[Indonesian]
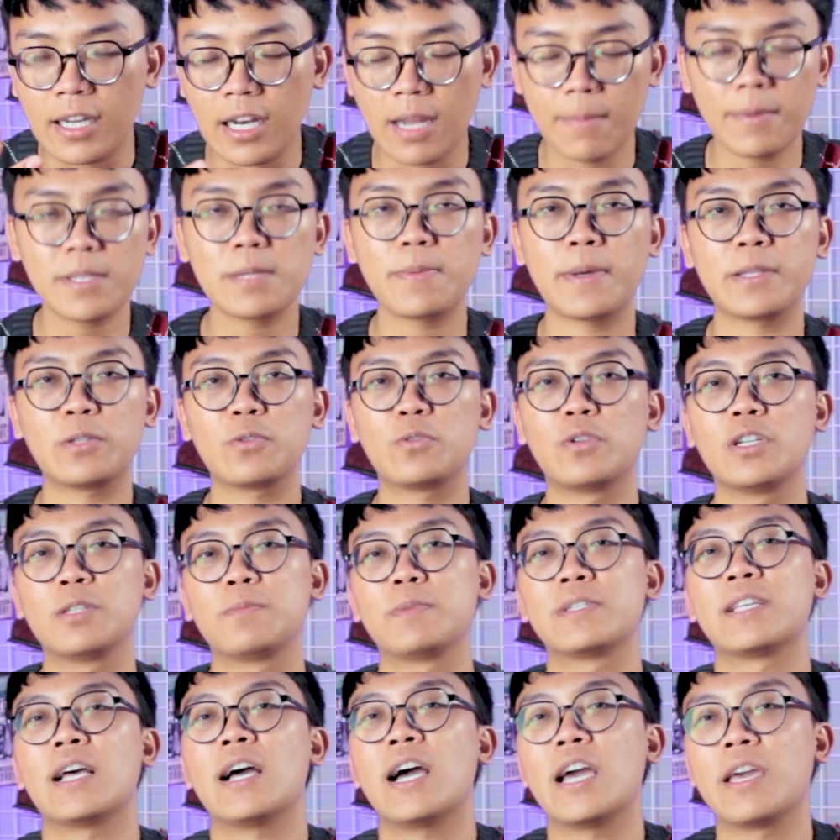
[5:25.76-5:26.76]
Kenapa sepatu kulit
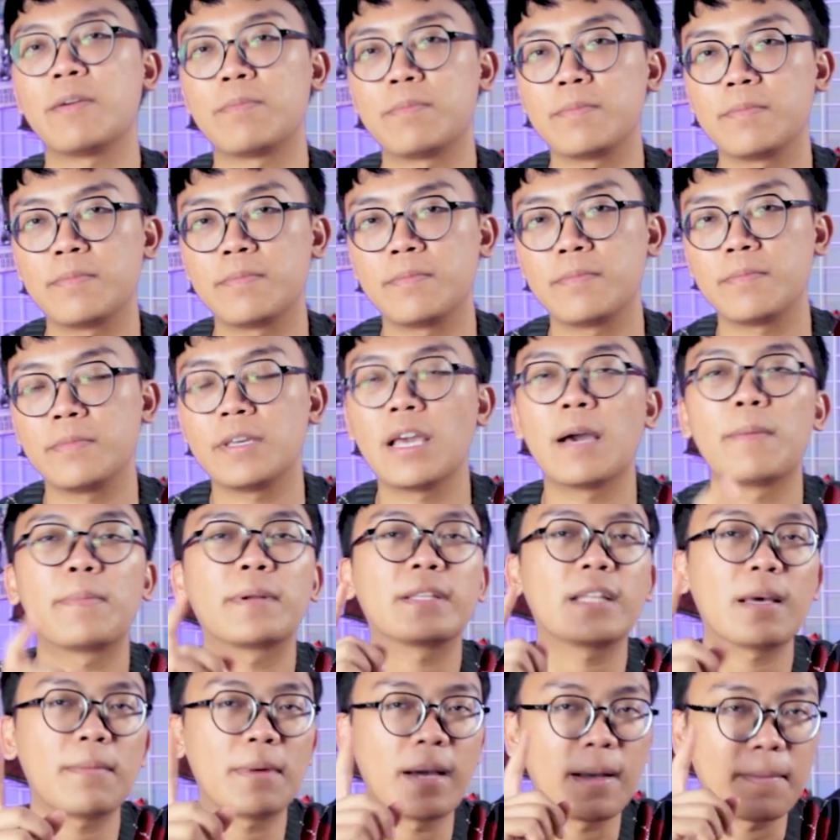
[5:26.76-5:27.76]
bisa hype? Yang
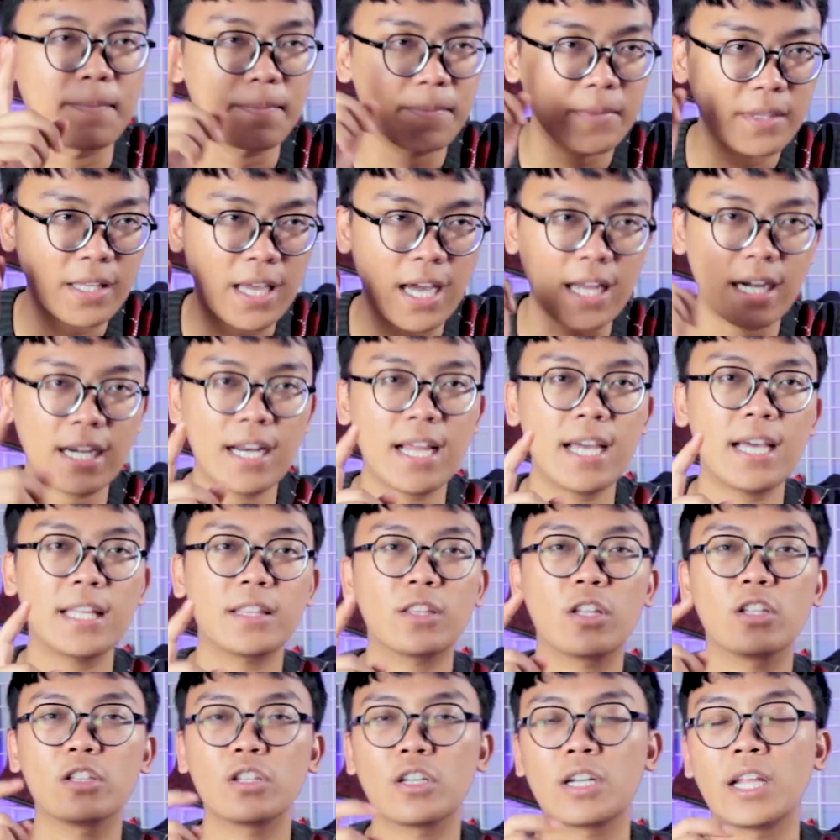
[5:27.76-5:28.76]
pertama, karena
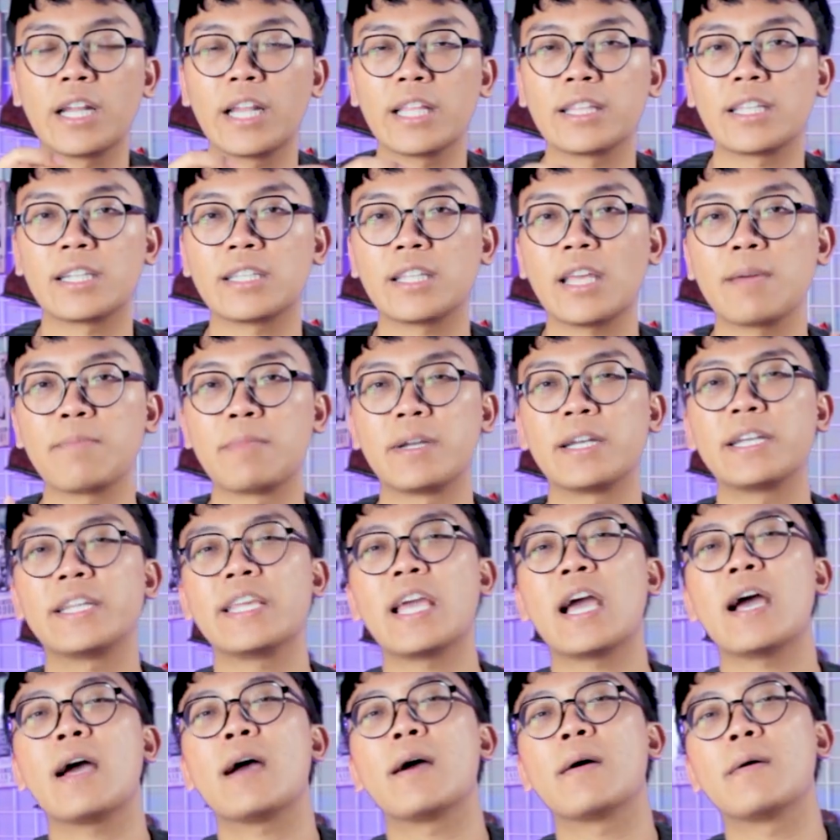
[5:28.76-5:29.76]
tontonan entertainment
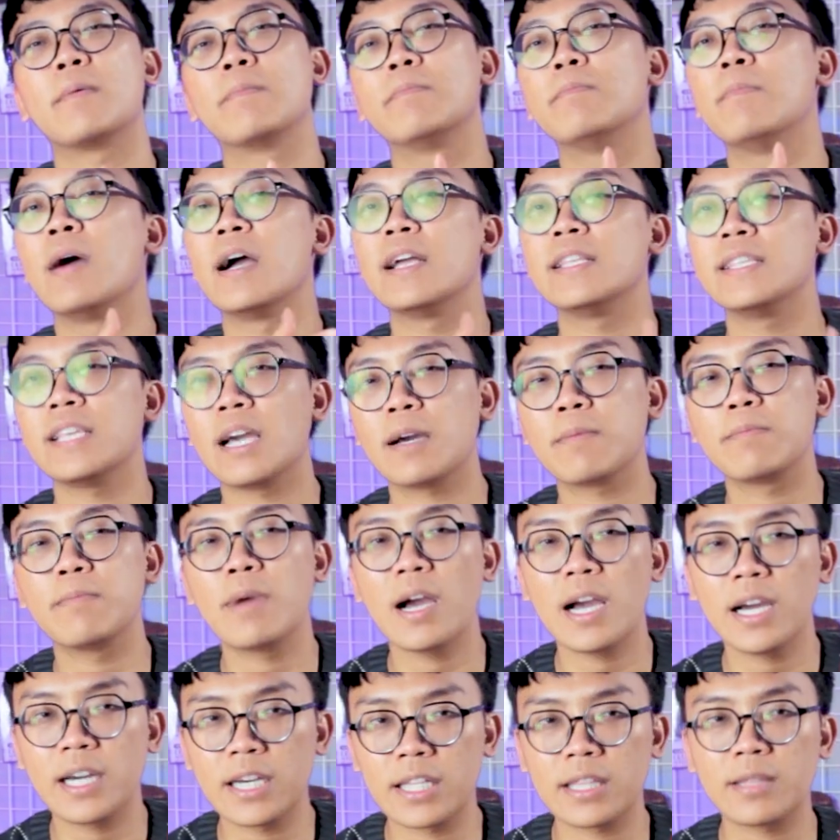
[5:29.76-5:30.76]
yang banyak
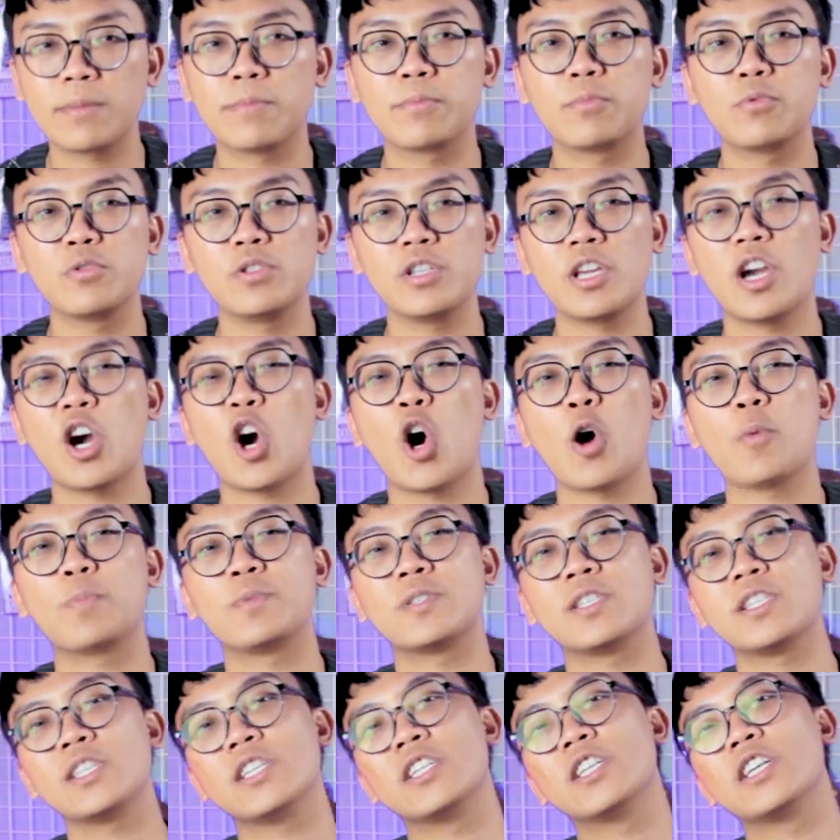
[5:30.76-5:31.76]
banget punya
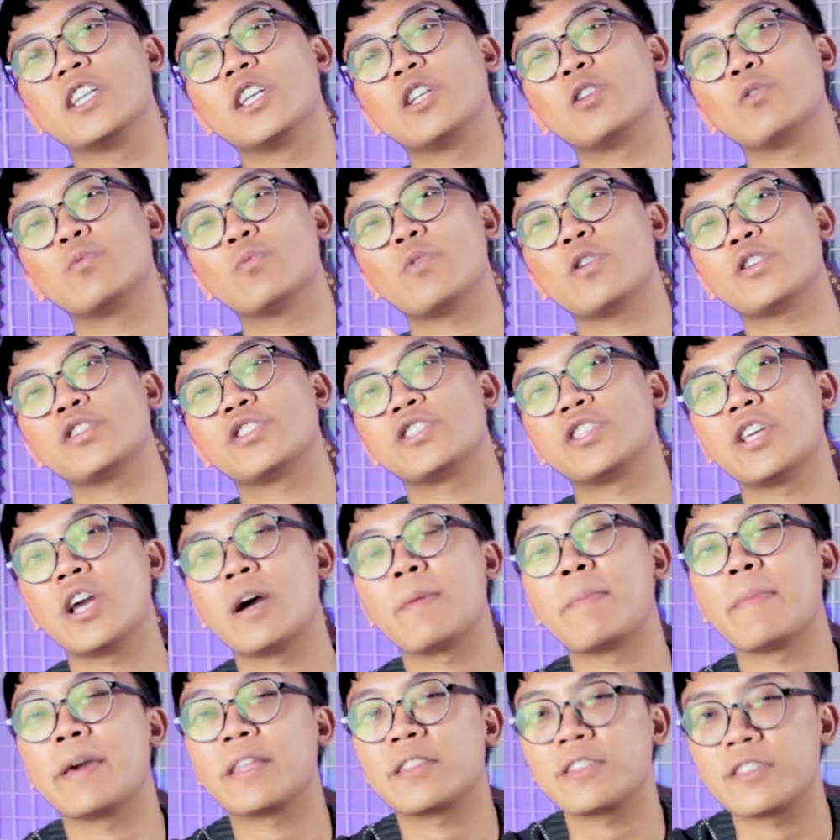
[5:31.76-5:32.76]
opsi greenwash
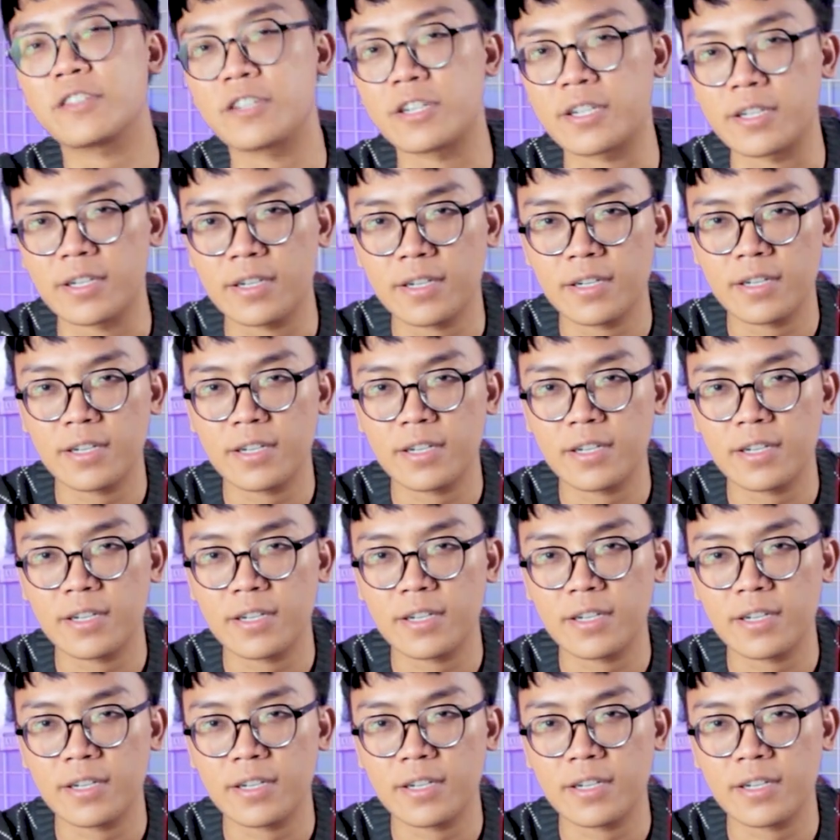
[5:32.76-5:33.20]
yang mature.